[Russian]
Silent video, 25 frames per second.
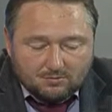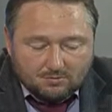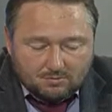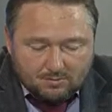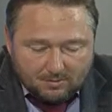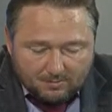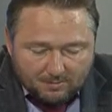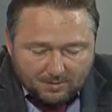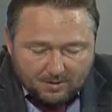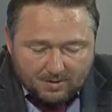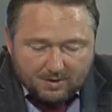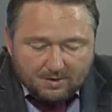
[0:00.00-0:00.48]

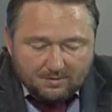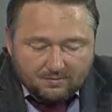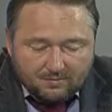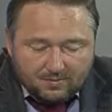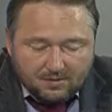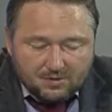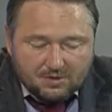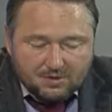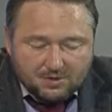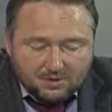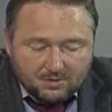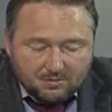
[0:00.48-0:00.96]
помогает в
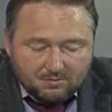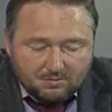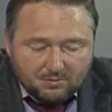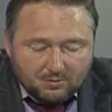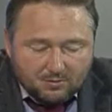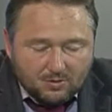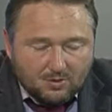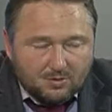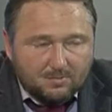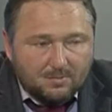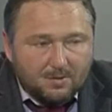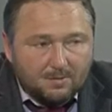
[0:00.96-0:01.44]
решении
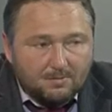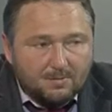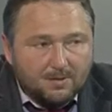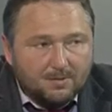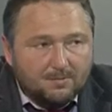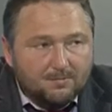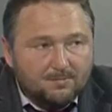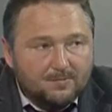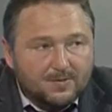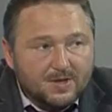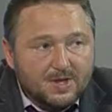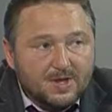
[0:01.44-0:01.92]
многих проблем.
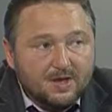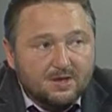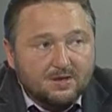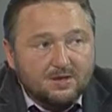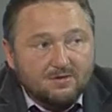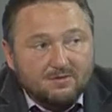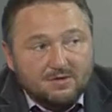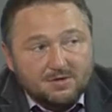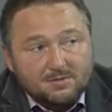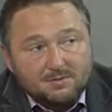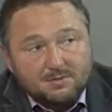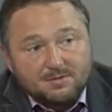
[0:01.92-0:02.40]

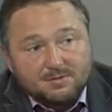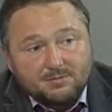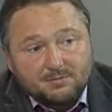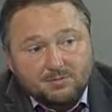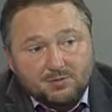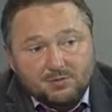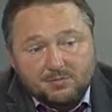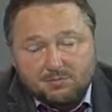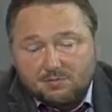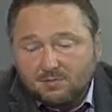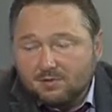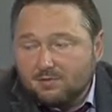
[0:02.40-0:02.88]
Давайте
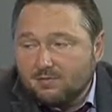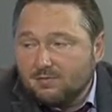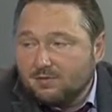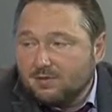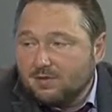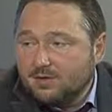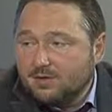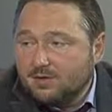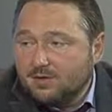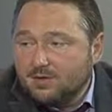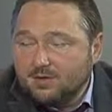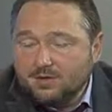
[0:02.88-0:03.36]
посмотрим первый
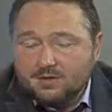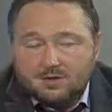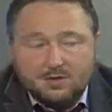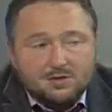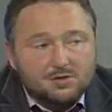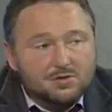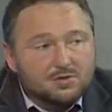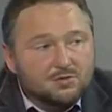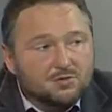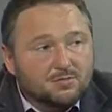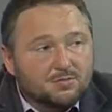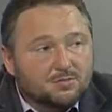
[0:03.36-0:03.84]
материал и
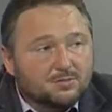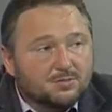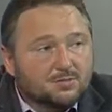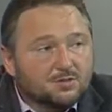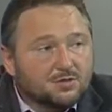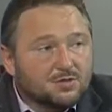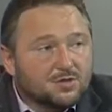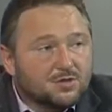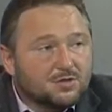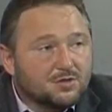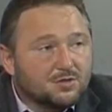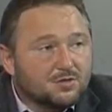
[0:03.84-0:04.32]
начнем
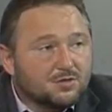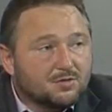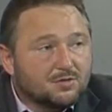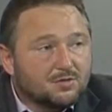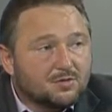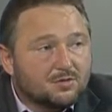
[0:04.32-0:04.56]
обсуждение.